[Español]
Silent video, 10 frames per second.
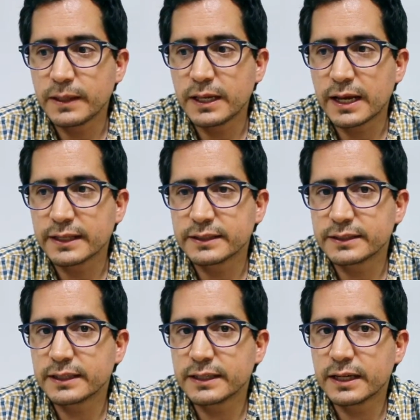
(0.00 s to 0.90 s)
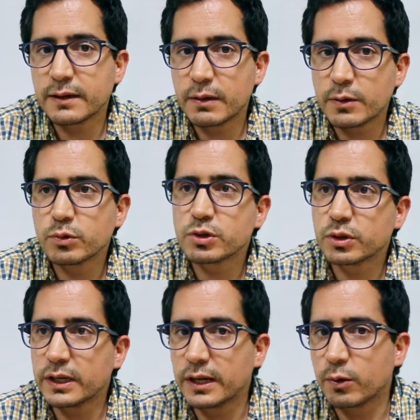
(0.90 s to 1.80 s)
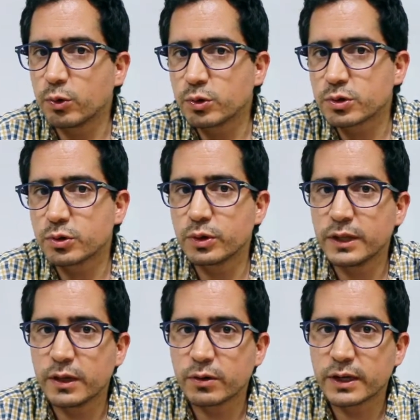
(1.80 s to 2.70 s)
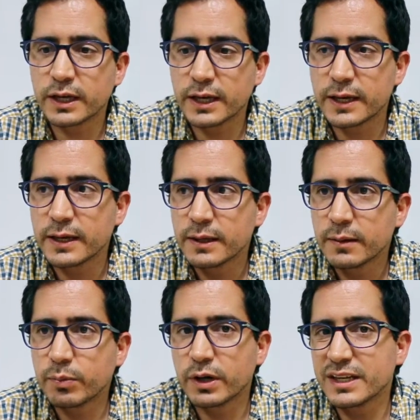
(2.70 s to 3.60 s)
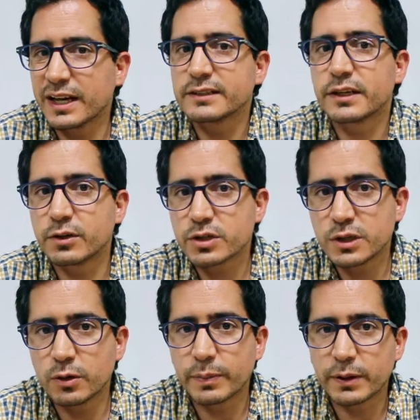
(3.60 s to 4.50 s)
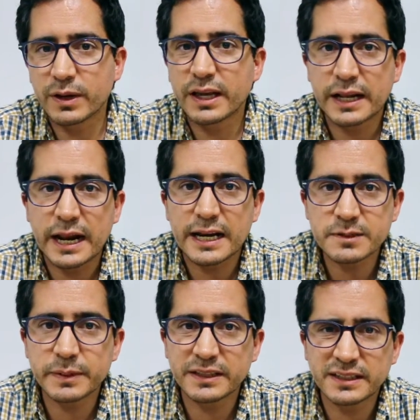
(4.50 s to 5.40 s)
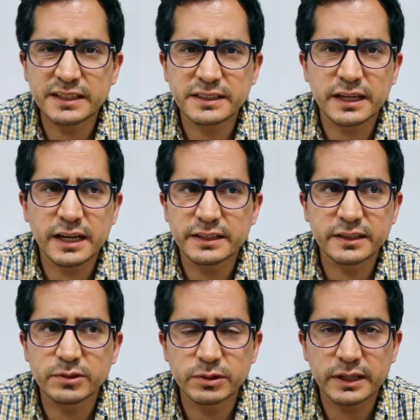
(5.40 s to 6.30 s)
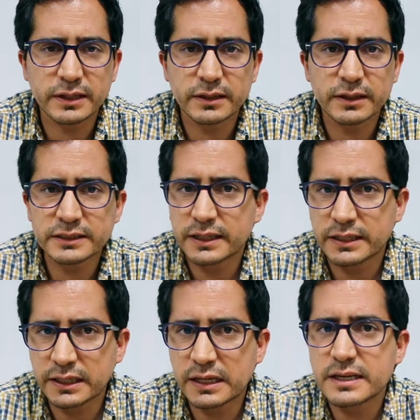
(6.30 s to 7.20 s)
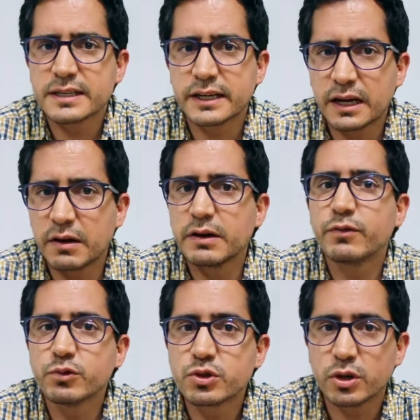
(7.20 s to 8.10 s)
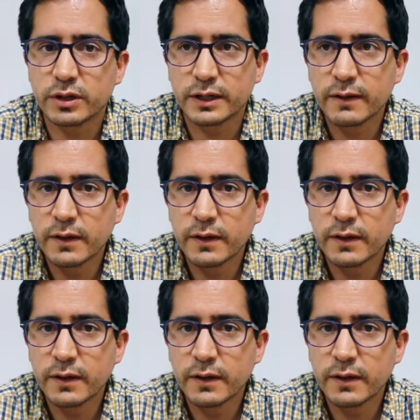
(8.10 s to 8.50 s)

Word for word: Y la gente tiende a hablar mucho del abuso y de lo que puede llegar a ser nocivo, pero en general la experiencia que tiene la gente en Twitter es tranquila, es agradable y funciona.